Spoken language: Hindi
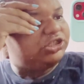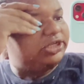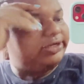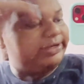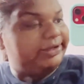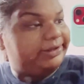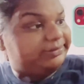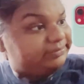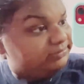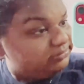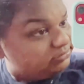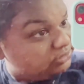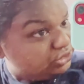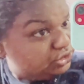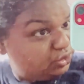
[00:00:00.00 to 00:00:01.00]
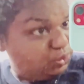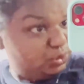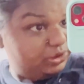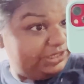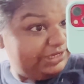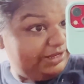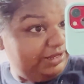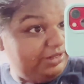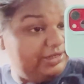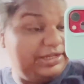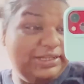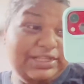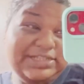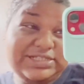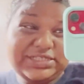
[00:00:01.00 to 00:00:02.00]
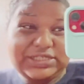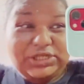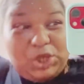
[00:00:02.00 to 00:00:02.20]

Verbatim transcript: करना है सो या लेट्स